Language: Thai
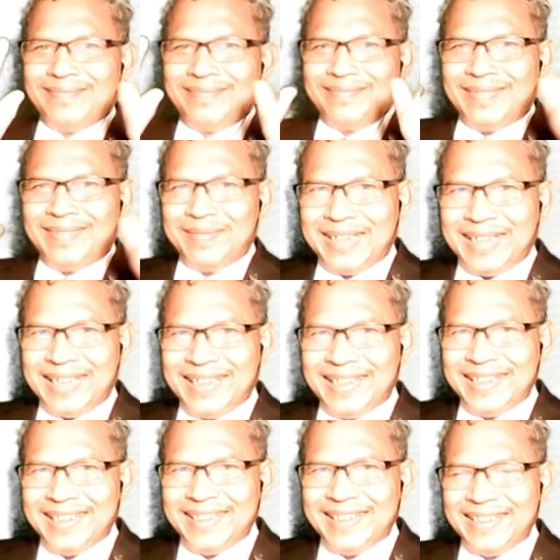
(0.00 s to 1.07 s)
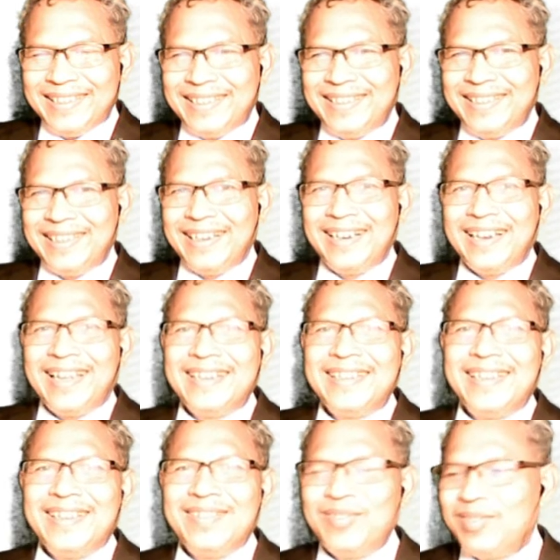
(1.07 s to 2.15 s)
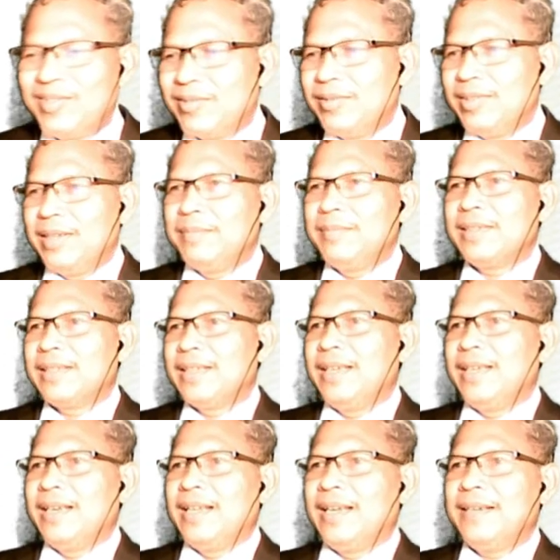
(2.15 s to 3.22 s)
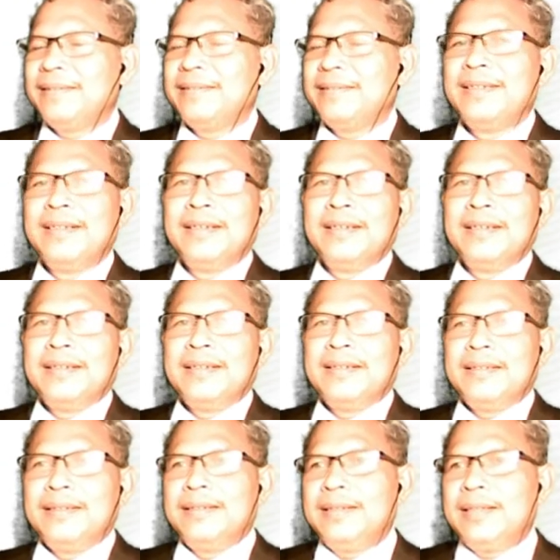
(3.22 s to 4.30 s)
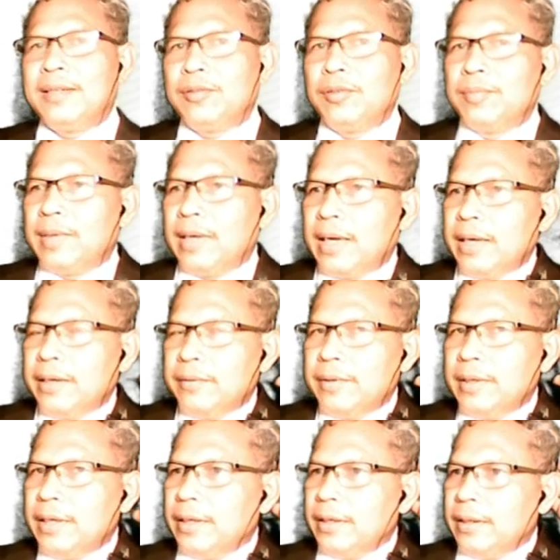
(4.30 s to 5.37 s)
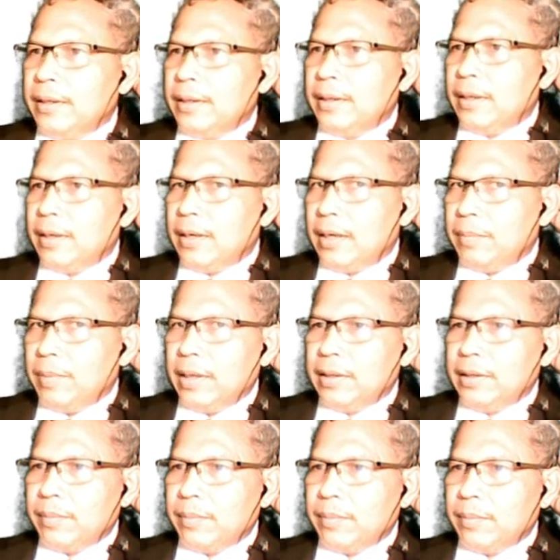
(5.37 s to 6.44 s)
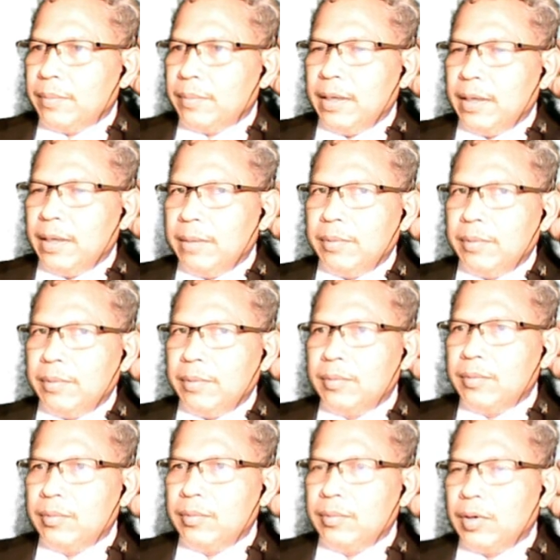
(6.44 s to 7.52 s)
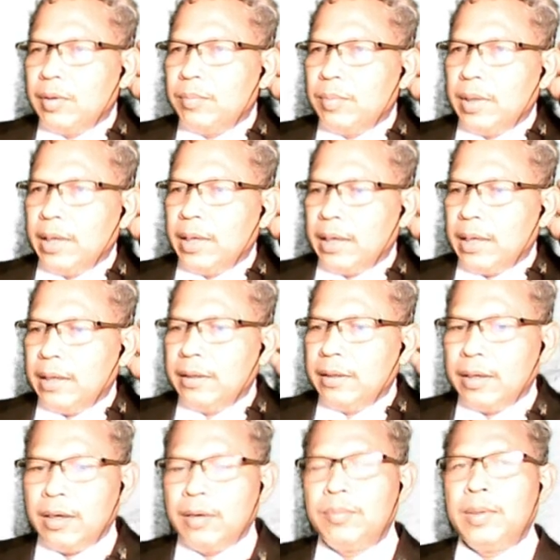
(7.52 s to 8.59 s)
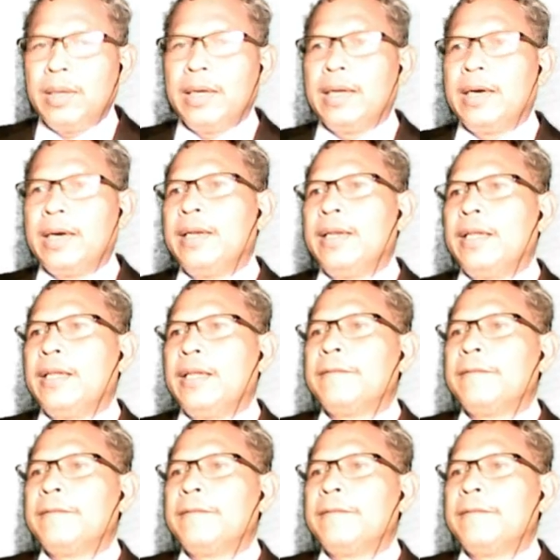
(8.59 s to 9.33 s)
บ๊ายบาย นานๆจะเห็น คุณครูยิ้ม สักทีนะ หรือจะ ตบ ท้ายด้วยเพลง สักเพลงดีไหมเพราะคุณครูชอบเพลงนะ เอาเพลงอะไรดี